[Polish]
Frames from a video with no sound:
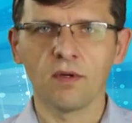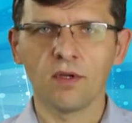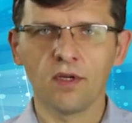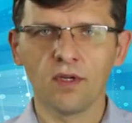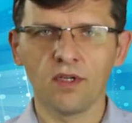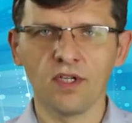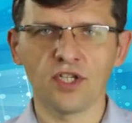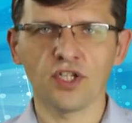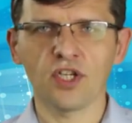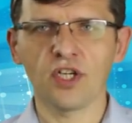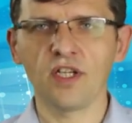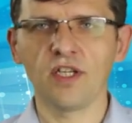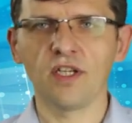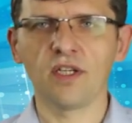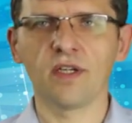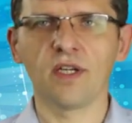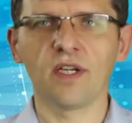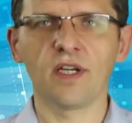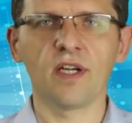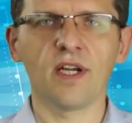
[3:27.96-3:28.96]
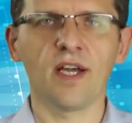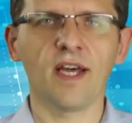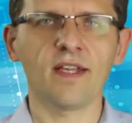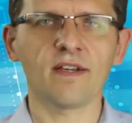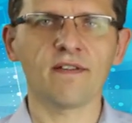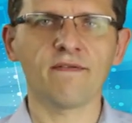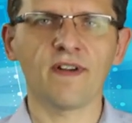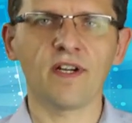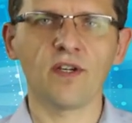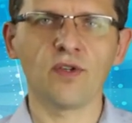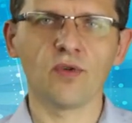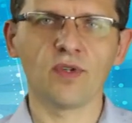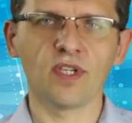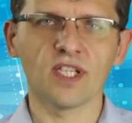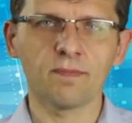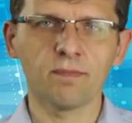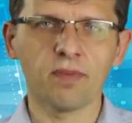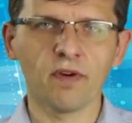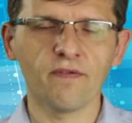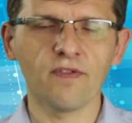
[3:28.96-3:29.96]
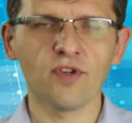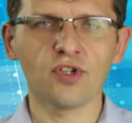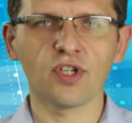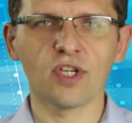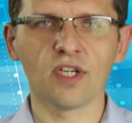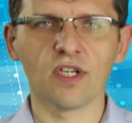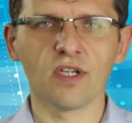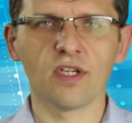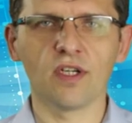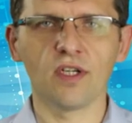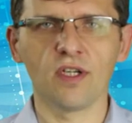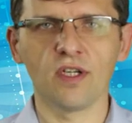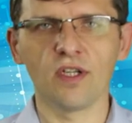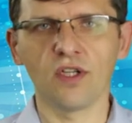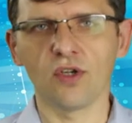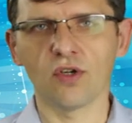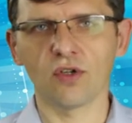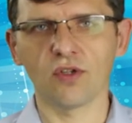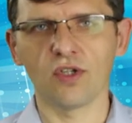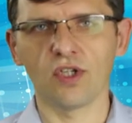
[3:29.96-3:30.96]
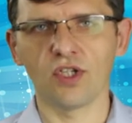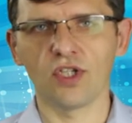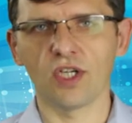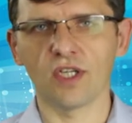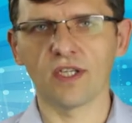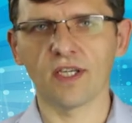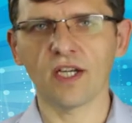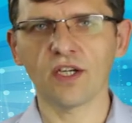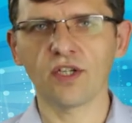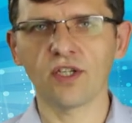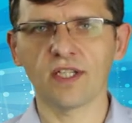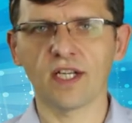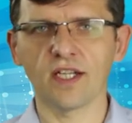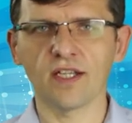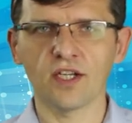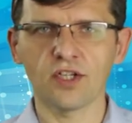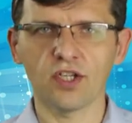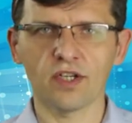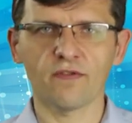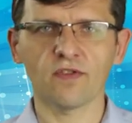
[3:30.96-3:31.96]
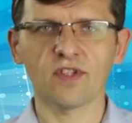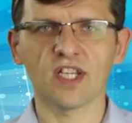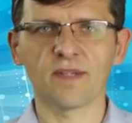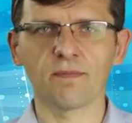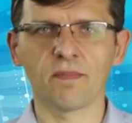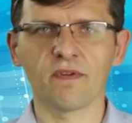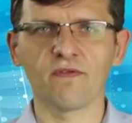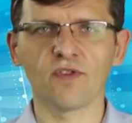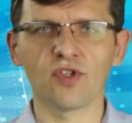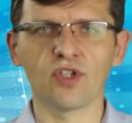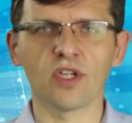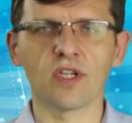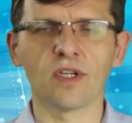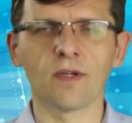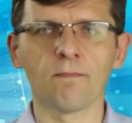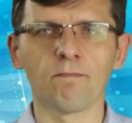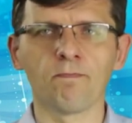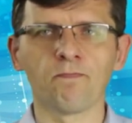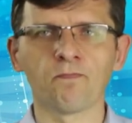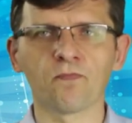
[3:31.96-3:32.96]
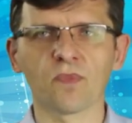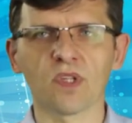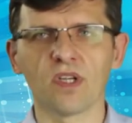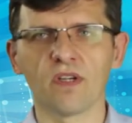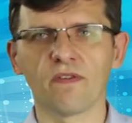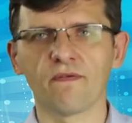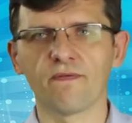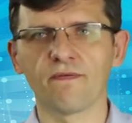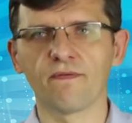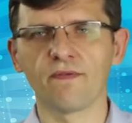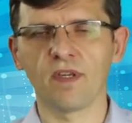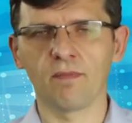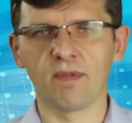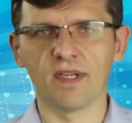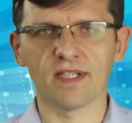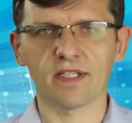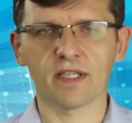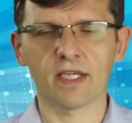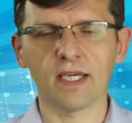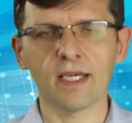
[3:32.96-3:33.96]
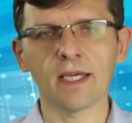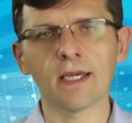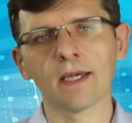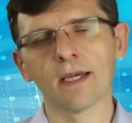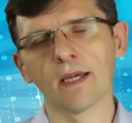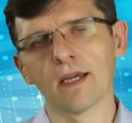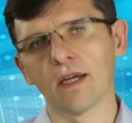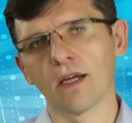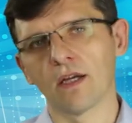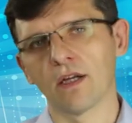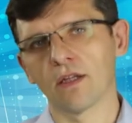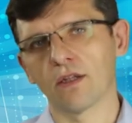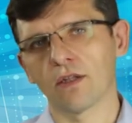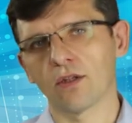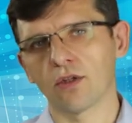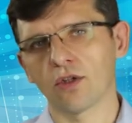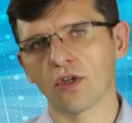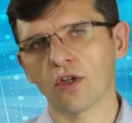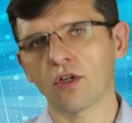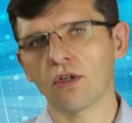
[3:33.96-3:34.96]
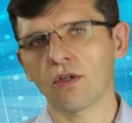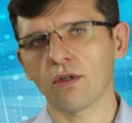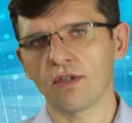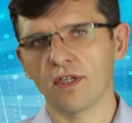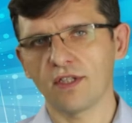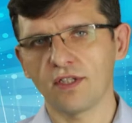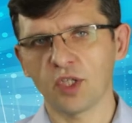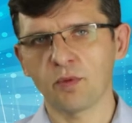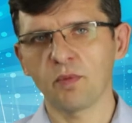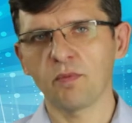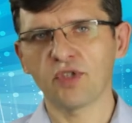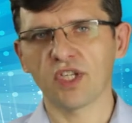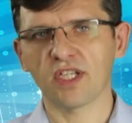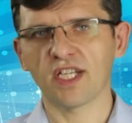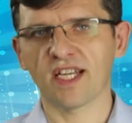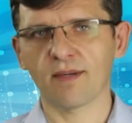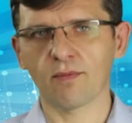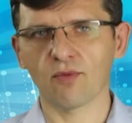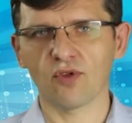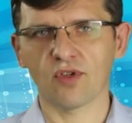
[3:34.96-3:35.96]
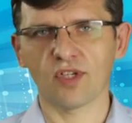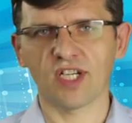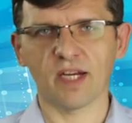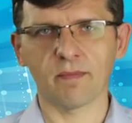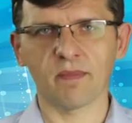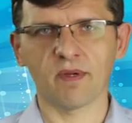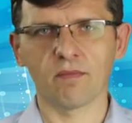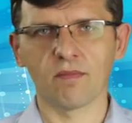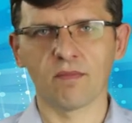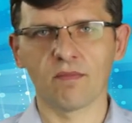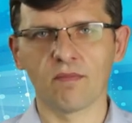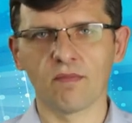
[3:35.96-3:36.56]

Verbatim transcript: Jeżeli end value jest powyżej linii odniesienia, czyli ta linia czerwona jest powyżej e, niebieskiej, to jesteśmy przed harmonogramem.